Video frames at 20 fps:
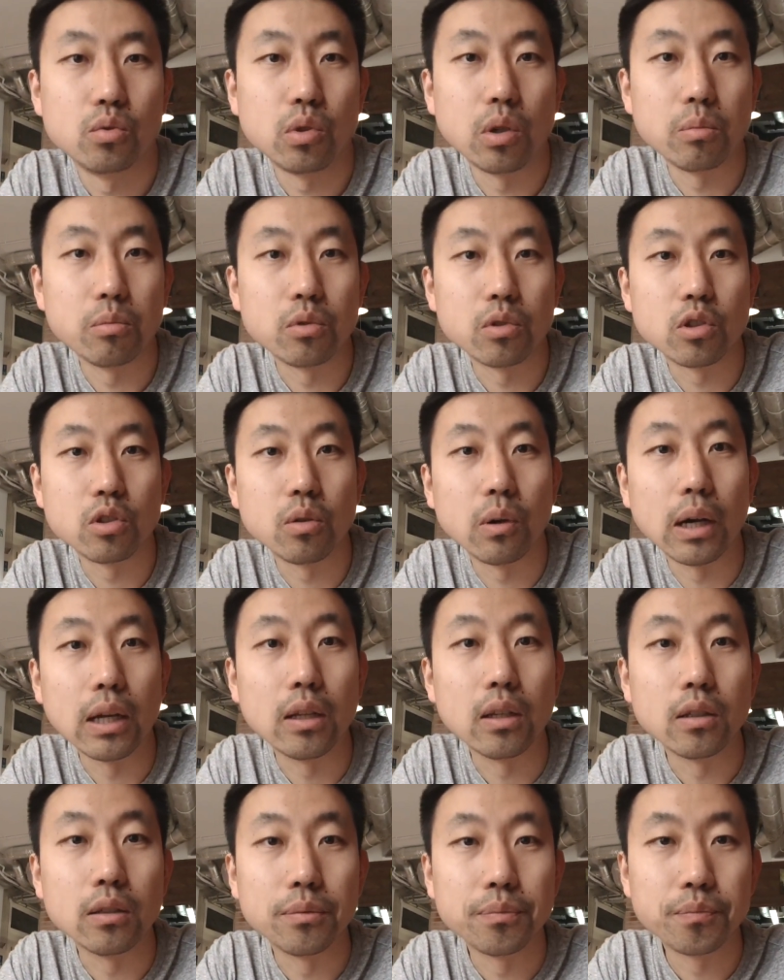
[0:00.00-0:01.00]
全部吃完
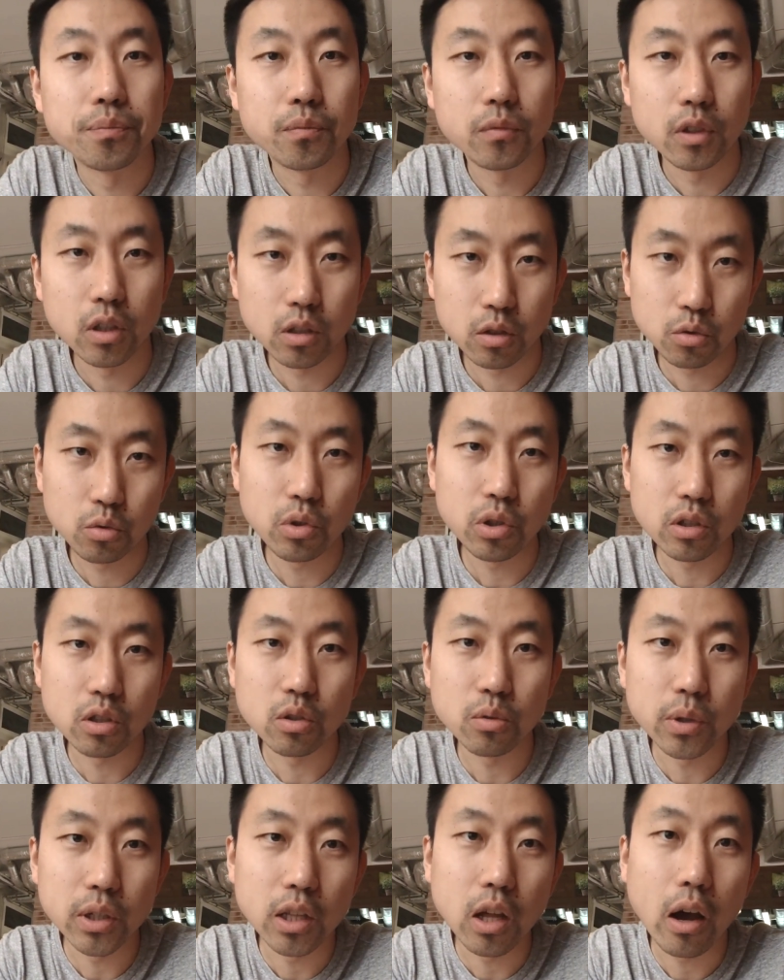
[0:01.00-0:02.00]
了，确
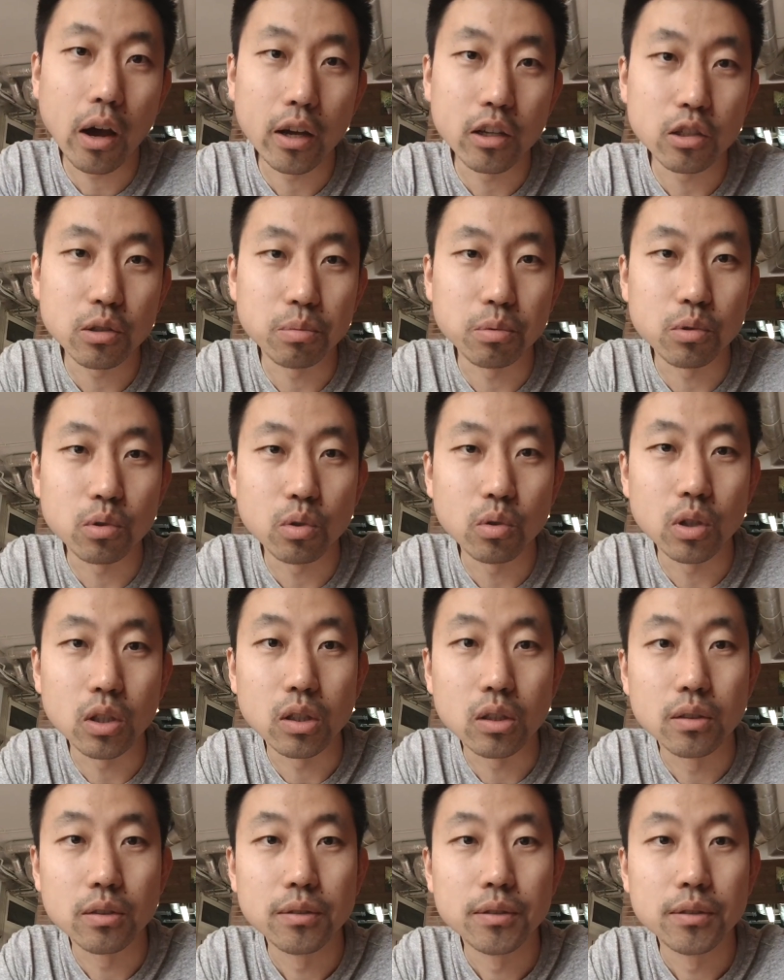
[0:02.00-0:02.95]
实味道还是不错的。